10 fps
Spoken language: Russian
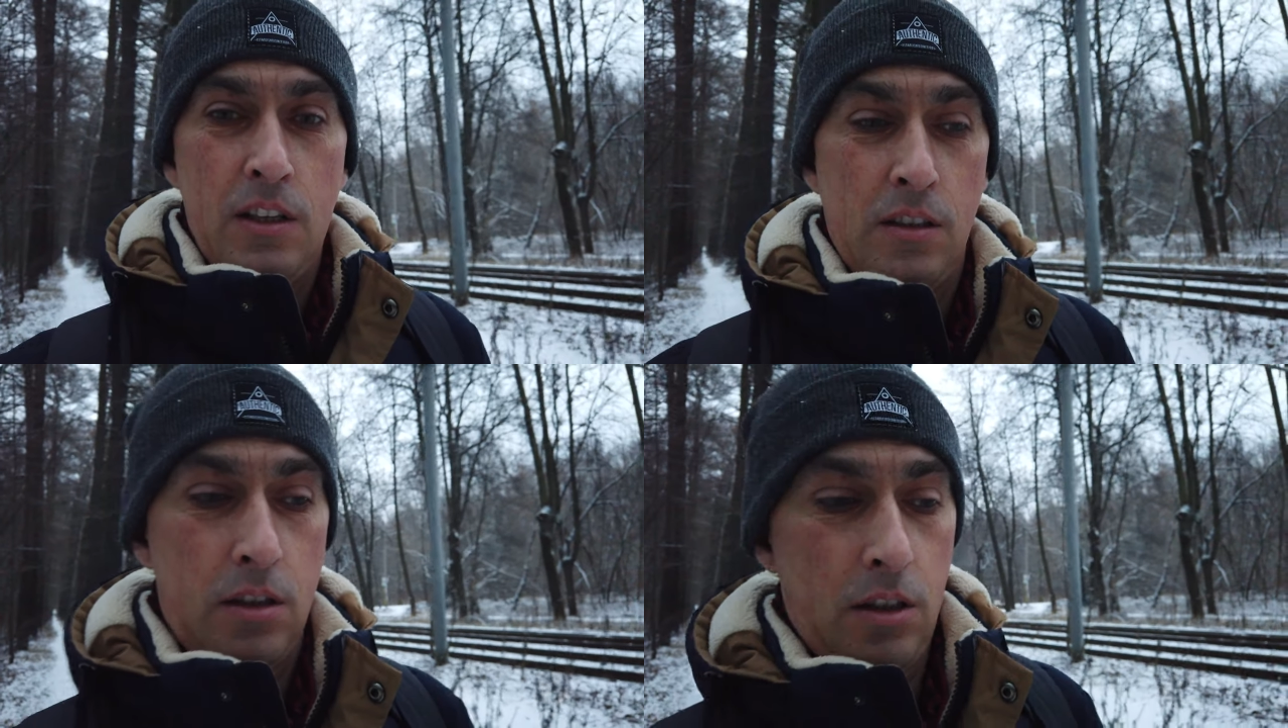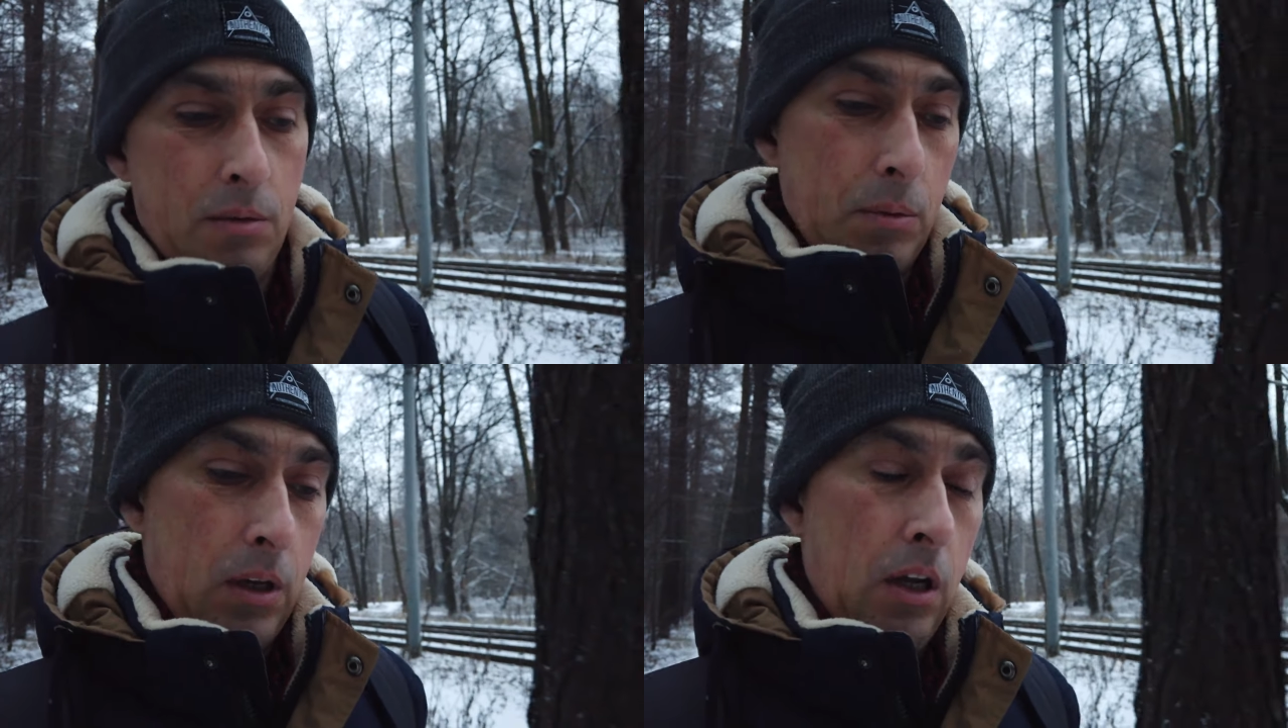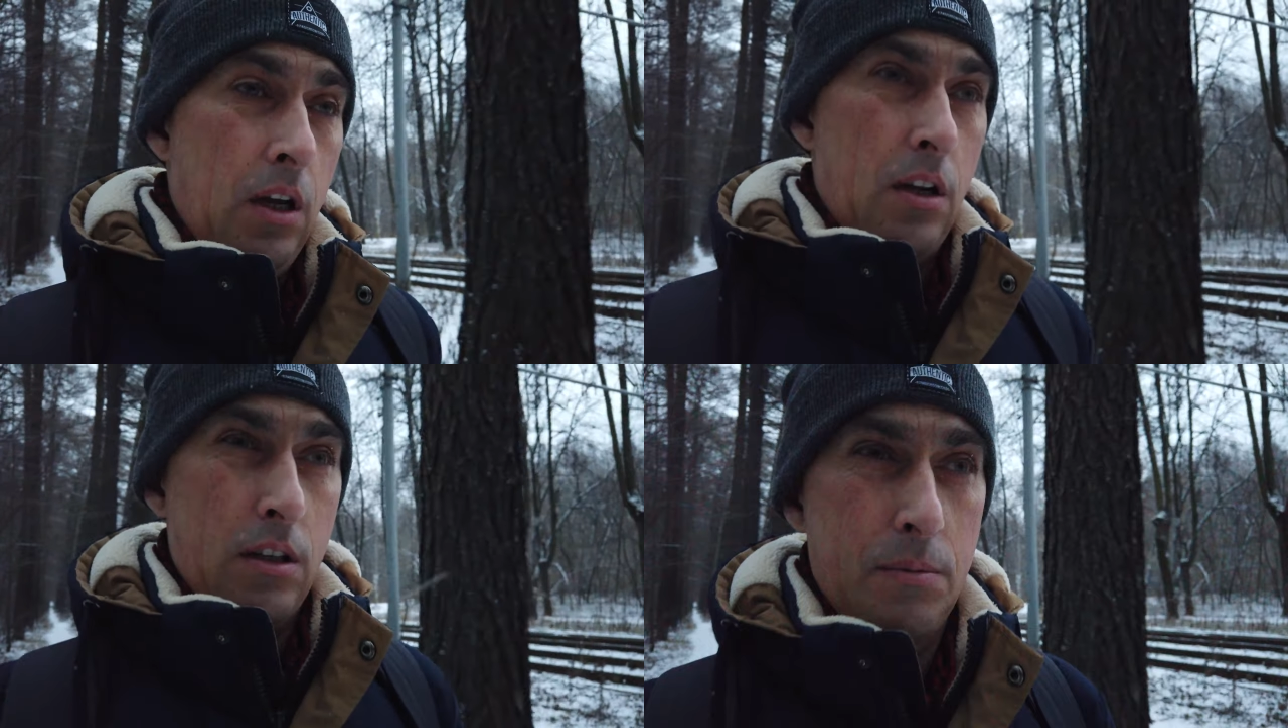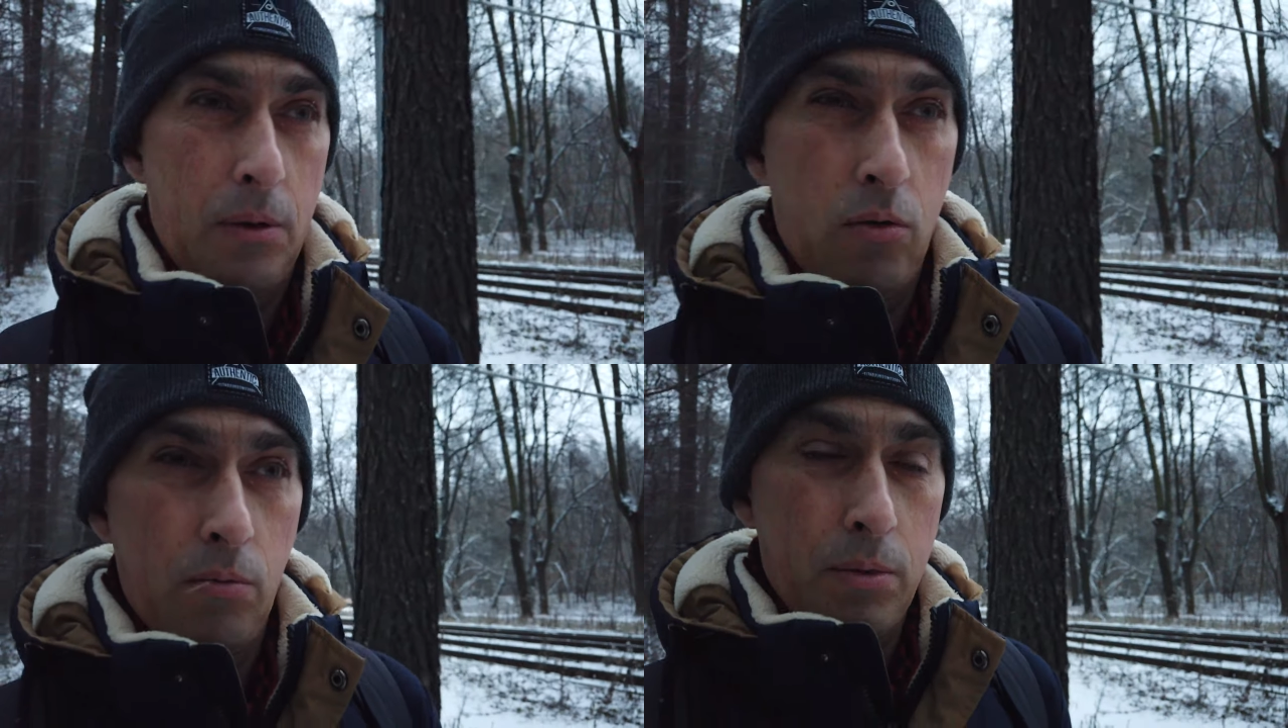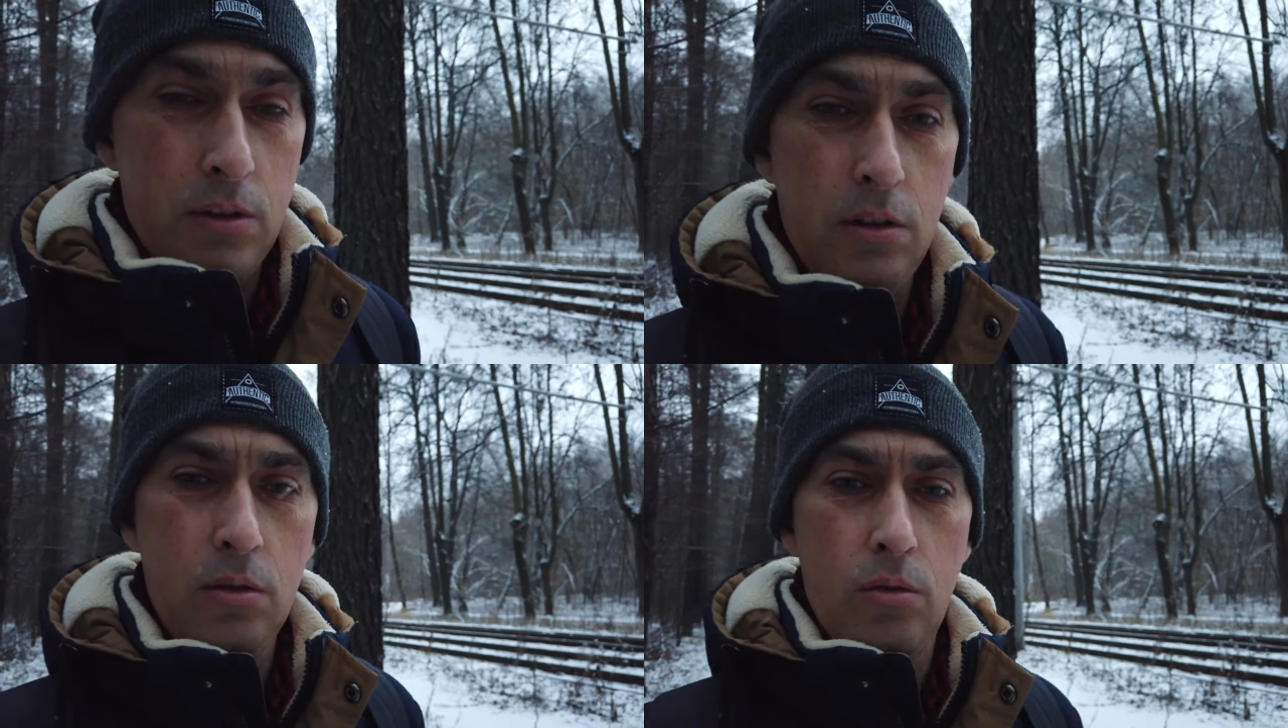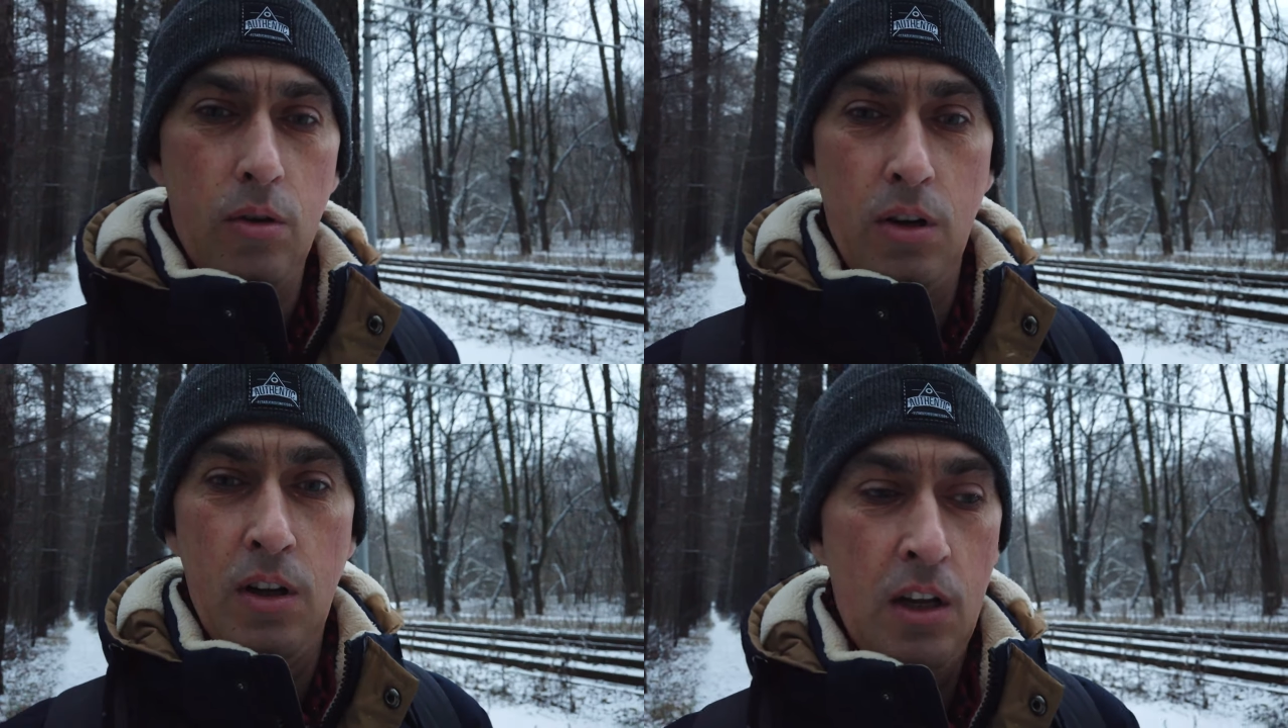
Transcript: Сейчас мы распакуем посылку,